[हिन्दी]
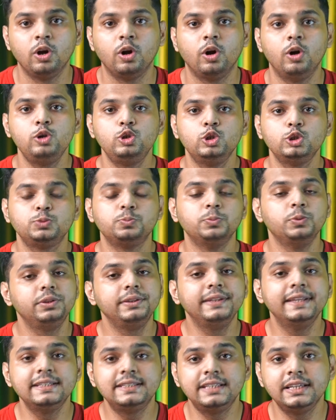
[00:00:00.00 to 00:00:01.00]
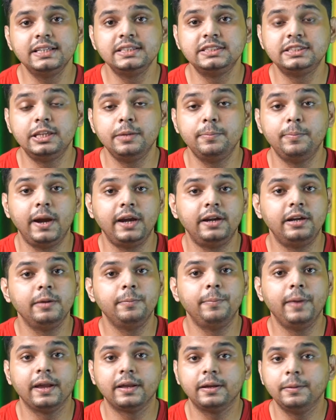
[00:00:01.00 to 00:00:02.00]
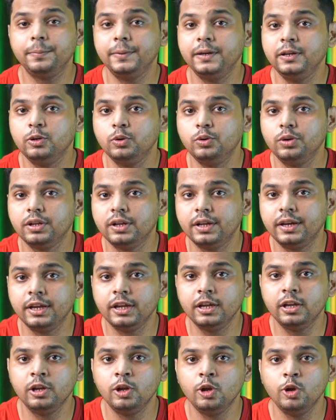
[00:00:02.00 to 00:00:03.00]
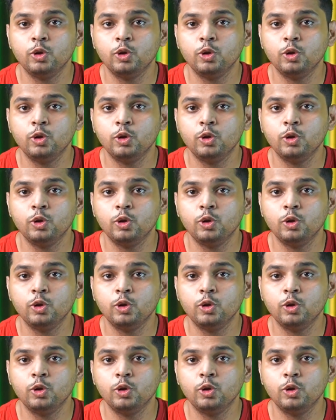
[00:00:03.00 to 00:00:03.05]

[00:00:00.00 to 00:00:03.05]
और जो स्मूथनेस है इसकी बैटरी बैकअप इंक्लूड करें